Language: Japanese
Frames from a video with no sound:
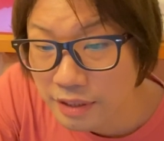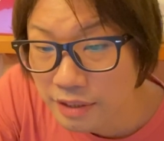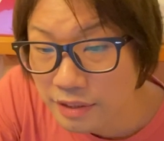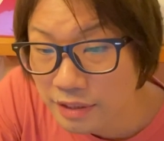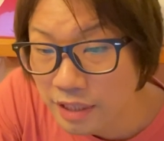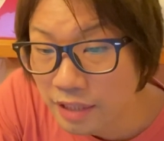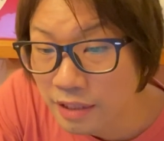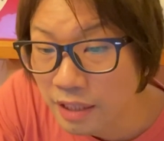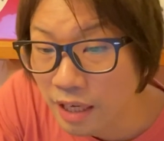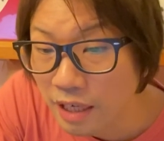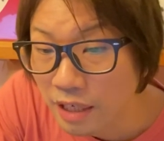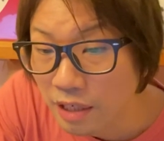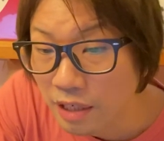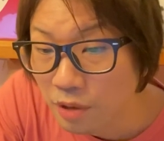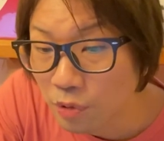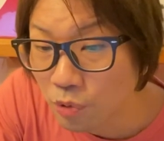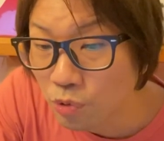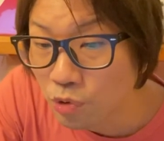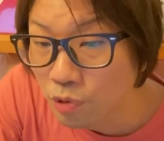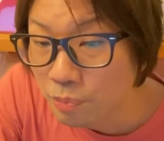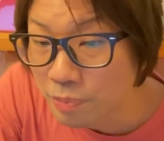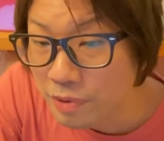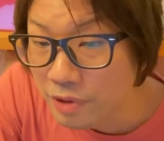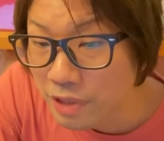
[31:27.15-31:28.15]
ただ、
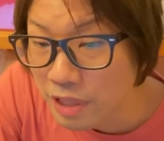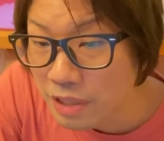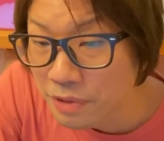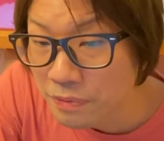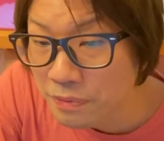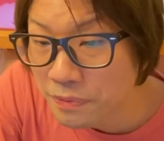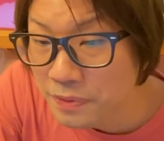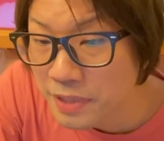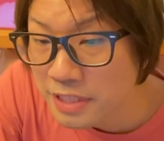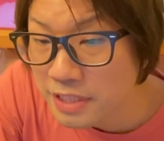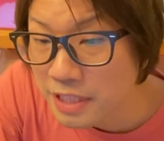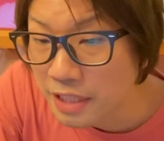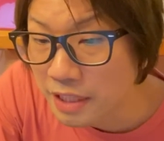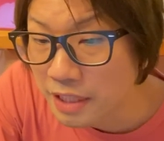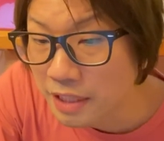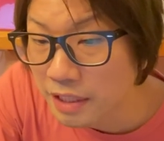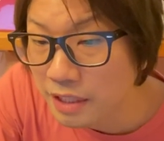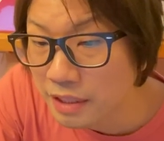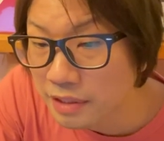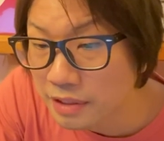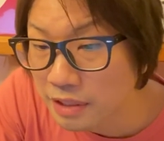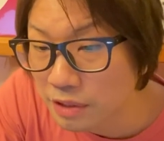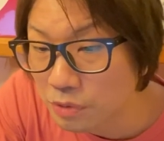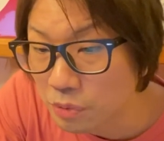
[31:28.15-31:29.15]
ホノピはインフルエンザにか
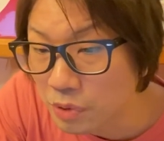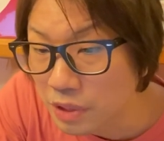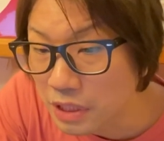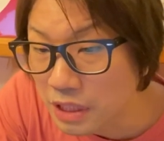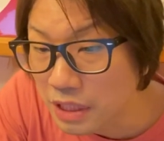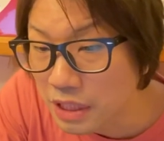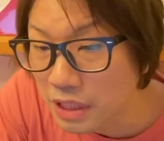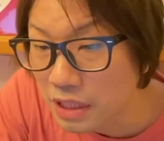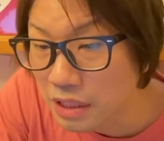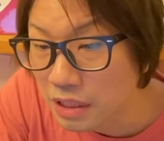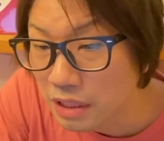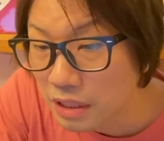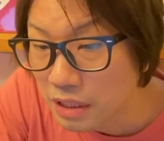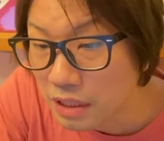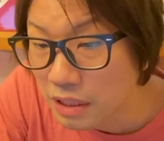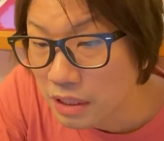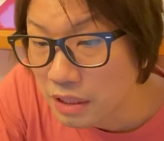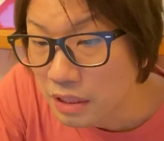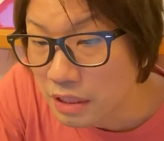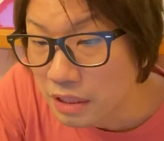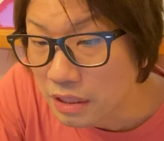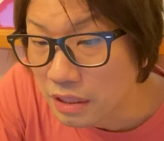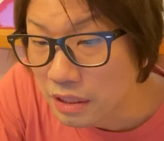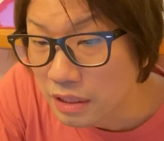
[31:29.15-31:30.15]
かった時に、
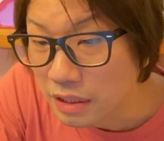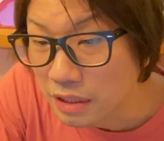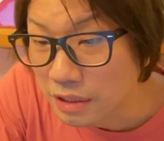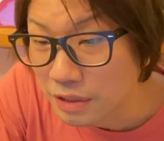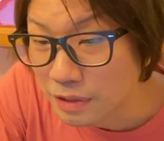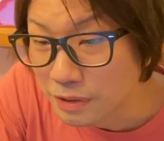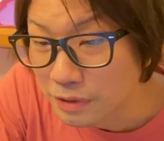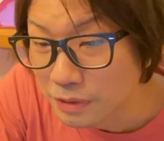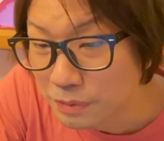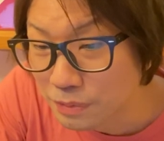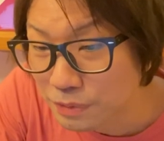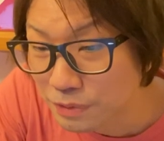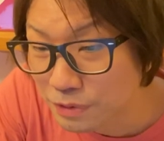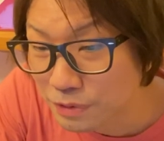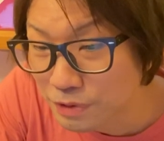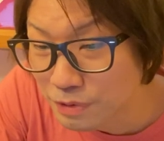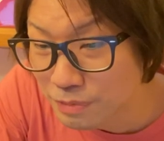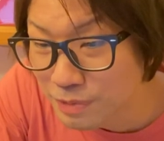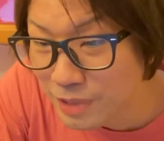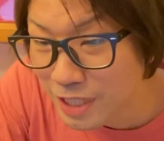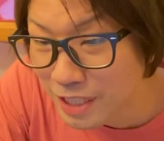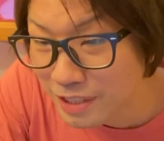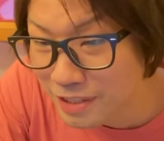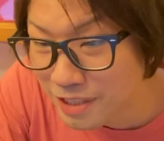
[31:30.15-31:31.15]
えー、福
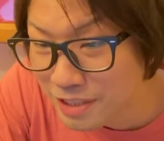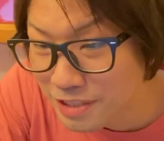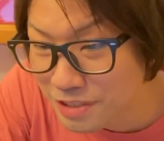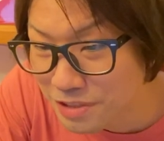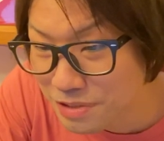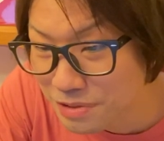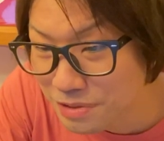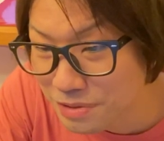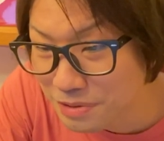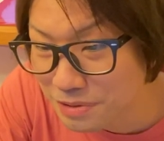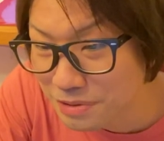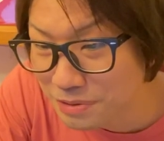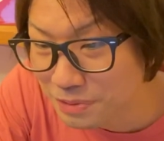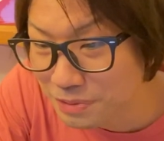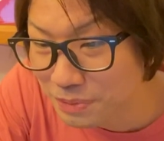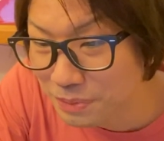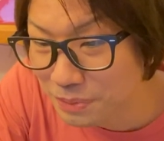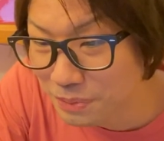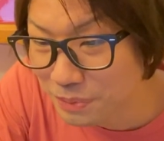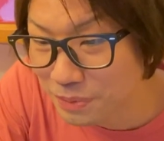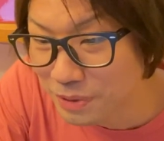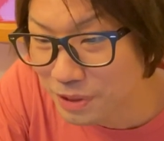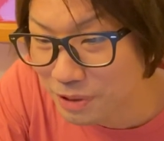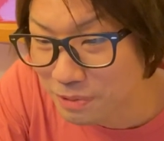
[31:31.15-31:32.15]
村ダッシュの
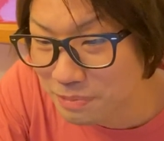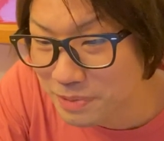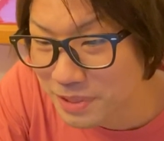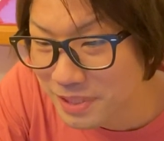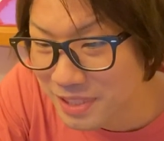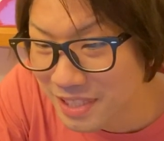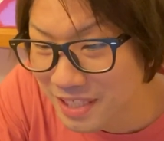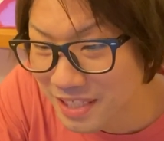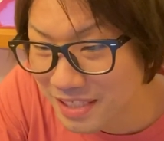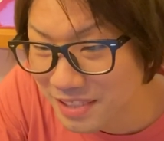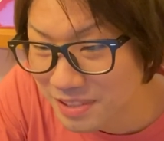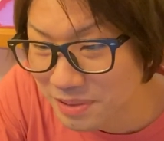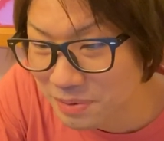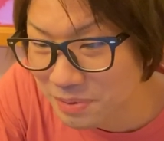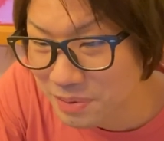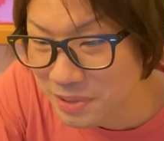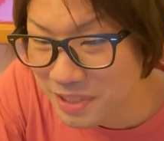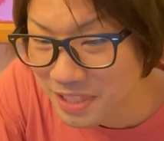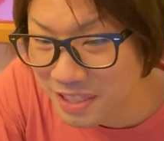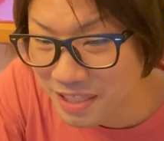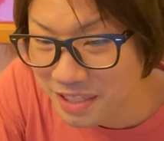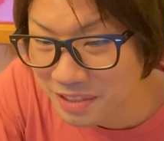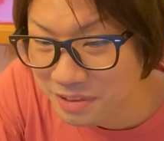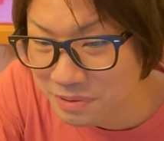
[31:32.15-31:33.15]
動画を見つけ、それ
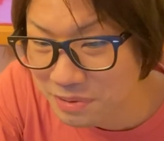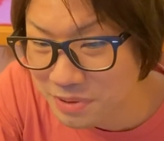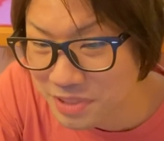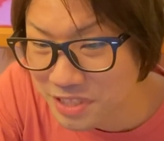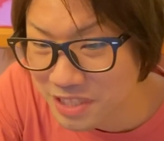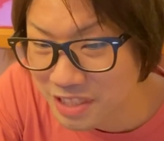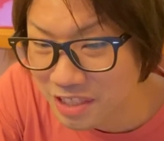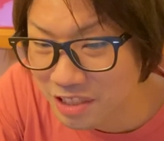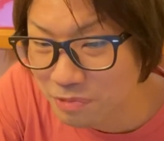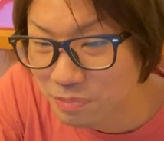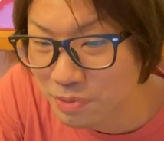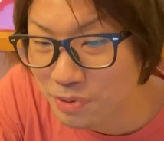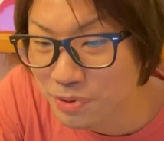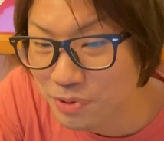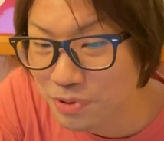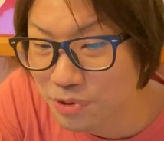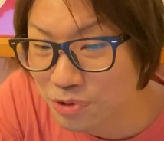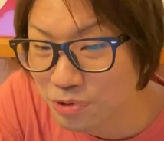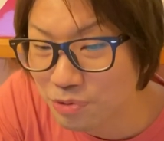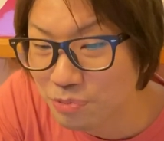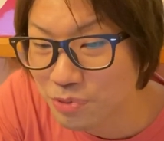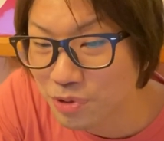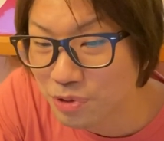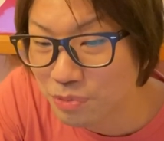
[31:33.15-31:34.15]
に感動し、ハロプロに
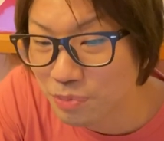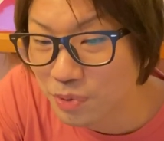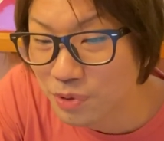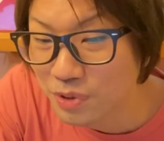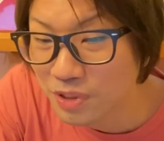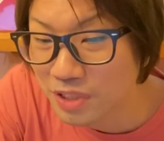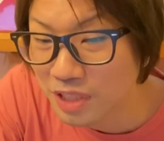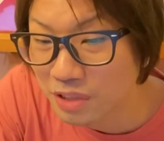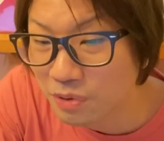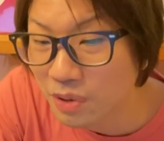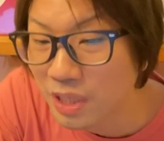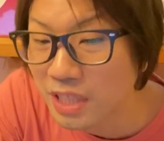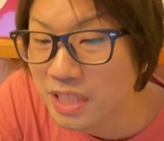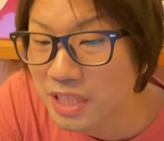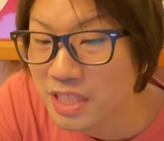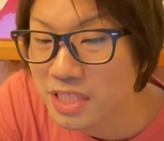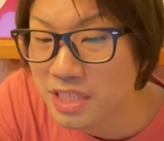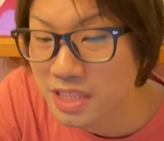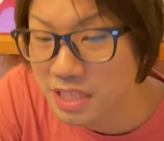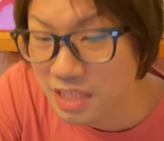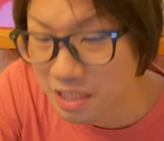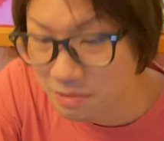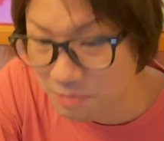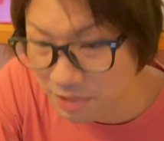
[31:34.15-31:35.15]
興味を持ったと
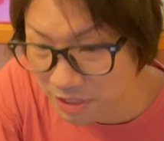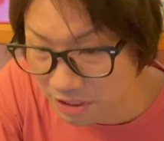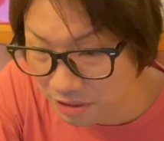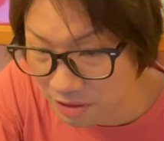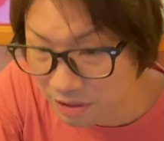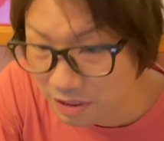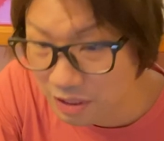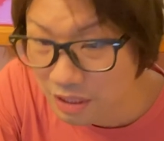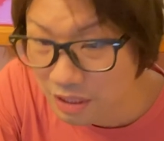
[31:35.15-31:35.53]
話しています。